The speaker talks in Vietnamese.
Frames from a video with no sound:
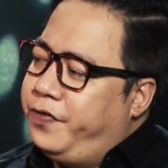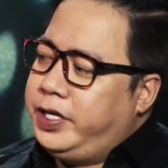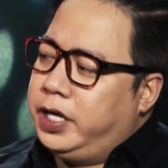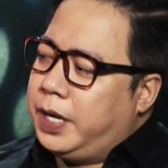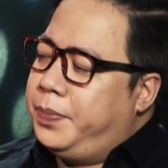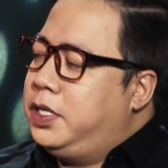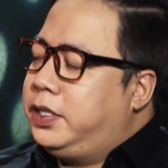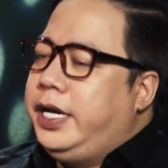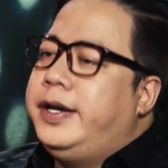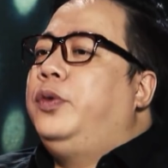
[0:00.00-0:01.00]
với những cái bước
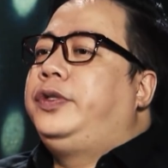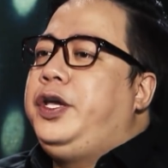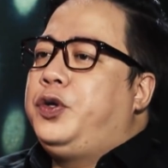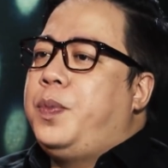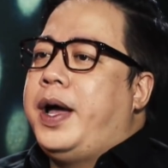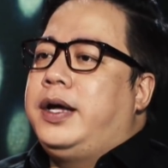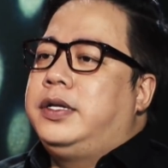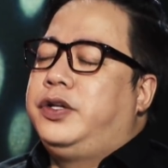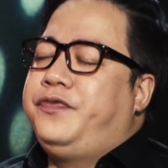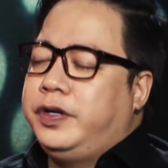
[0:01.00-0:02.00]
đi đầu tiên của bạn
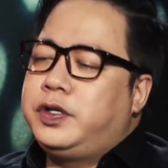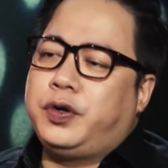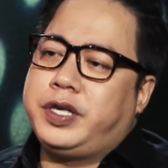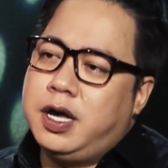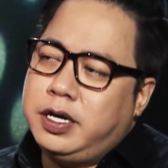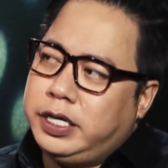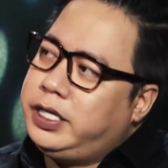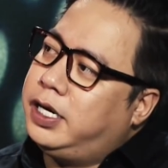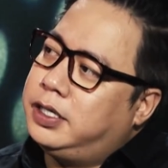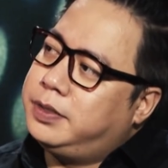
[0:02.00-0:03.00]
tôi vẫn còn nhớ khi
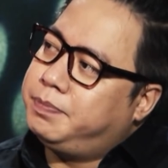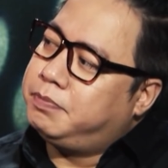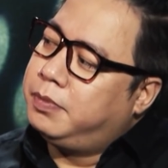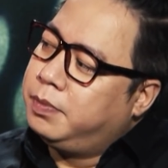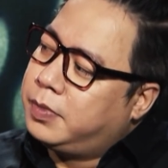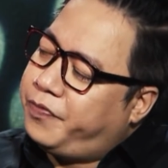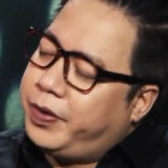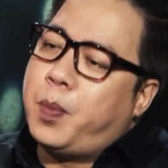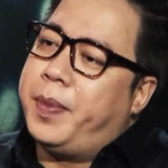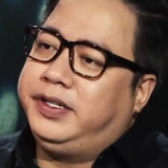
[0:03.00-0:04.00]
nhìn nó không phải
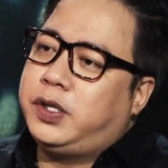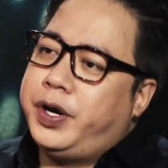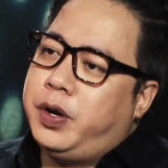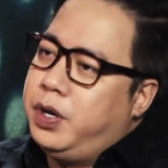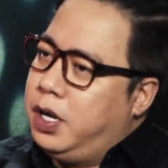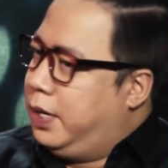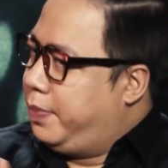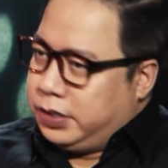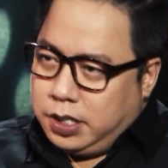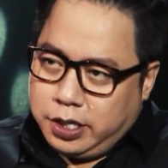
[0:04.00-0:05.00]
một mình tôi đâu dạ.
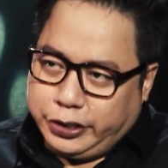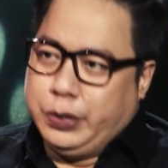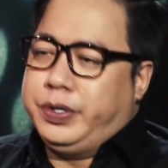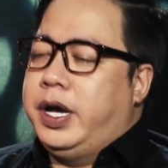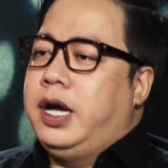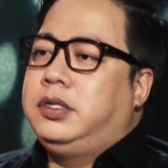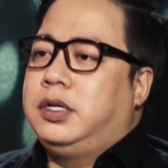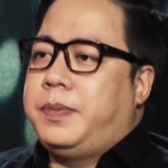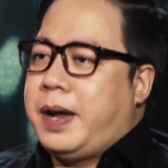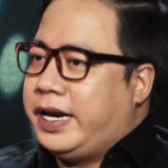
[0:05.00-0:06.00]
mà rất là nhiều người ấn tượng
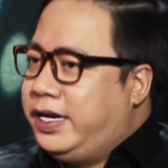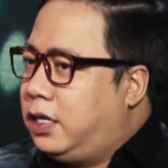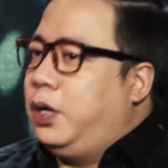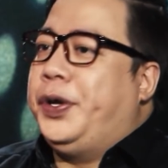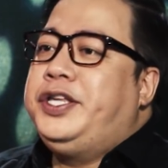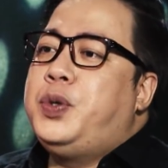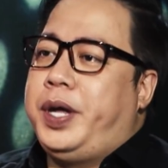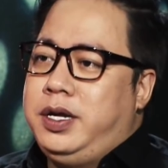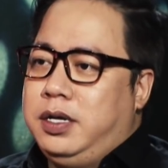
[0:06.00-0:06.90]
là bạn đi rất là uyển chuyển